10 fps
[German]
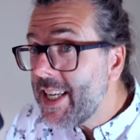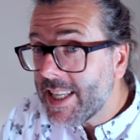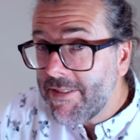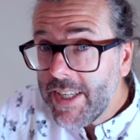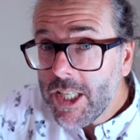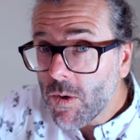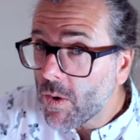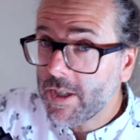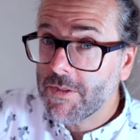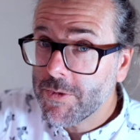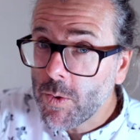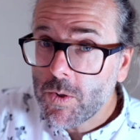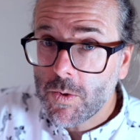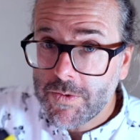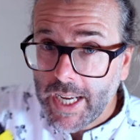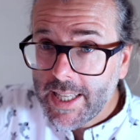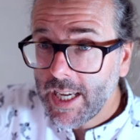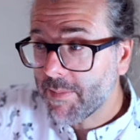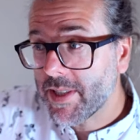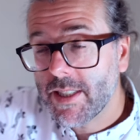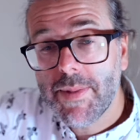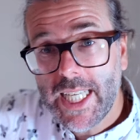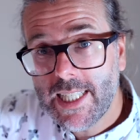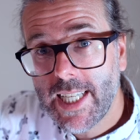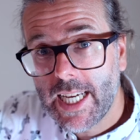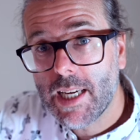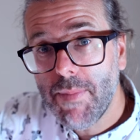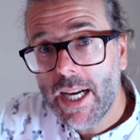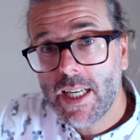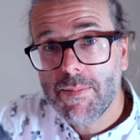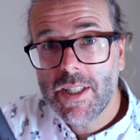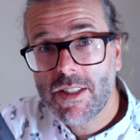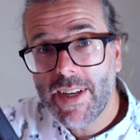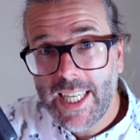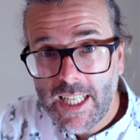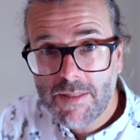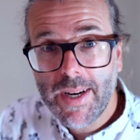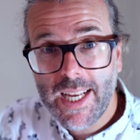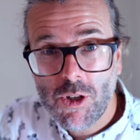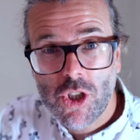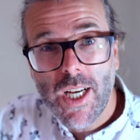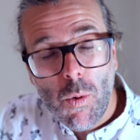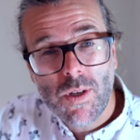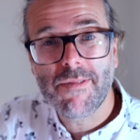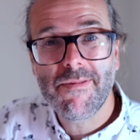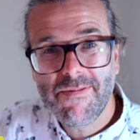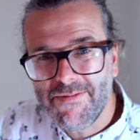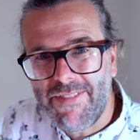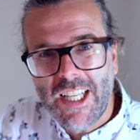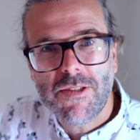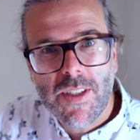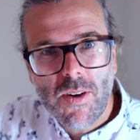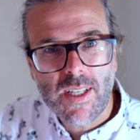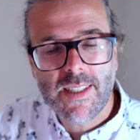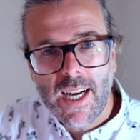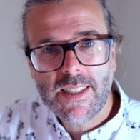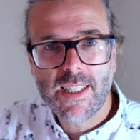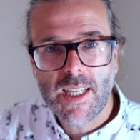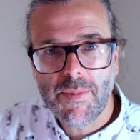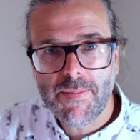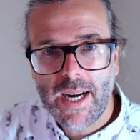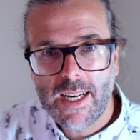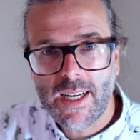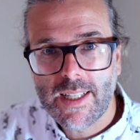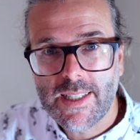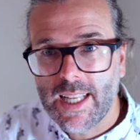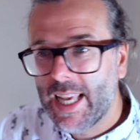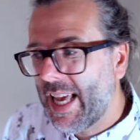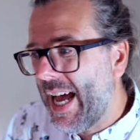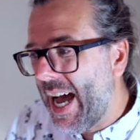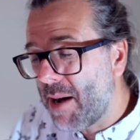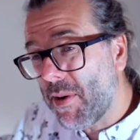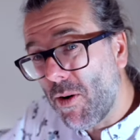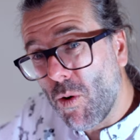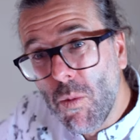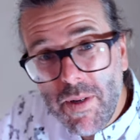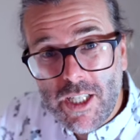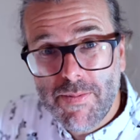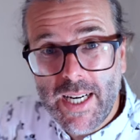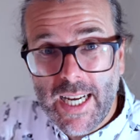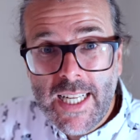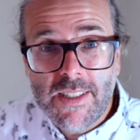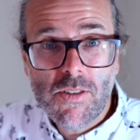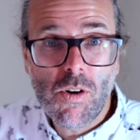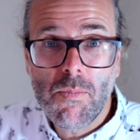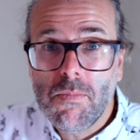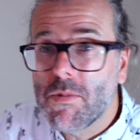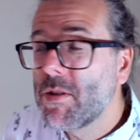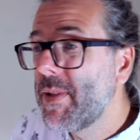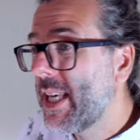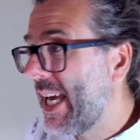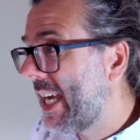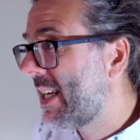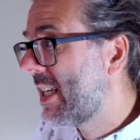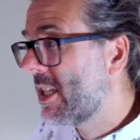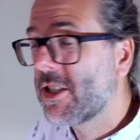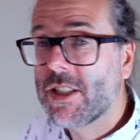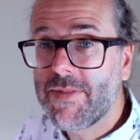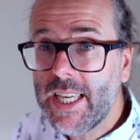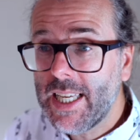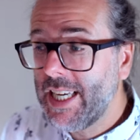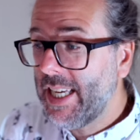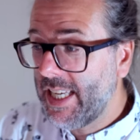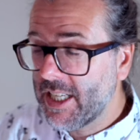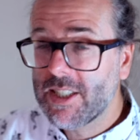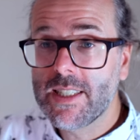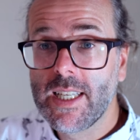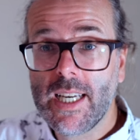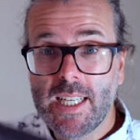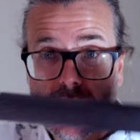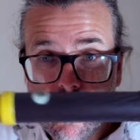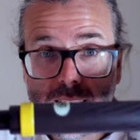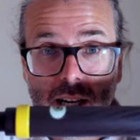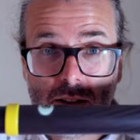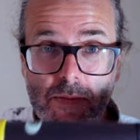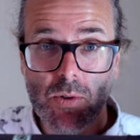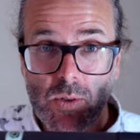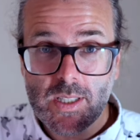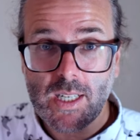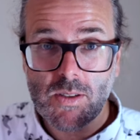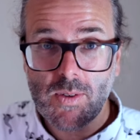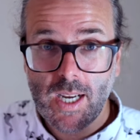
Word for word: Wenn ich ein Video oder ein Foto fertig habe, das ich mit der X3 gemacht habe, bin ich zwar jedes Mal erstaunt, was für tolle Sachen sich damit machen lassen. Aber um erstmal dahin zu kommen, muss ich mich echt erst zwingen, erstens das Ding aus dem Rucksack zu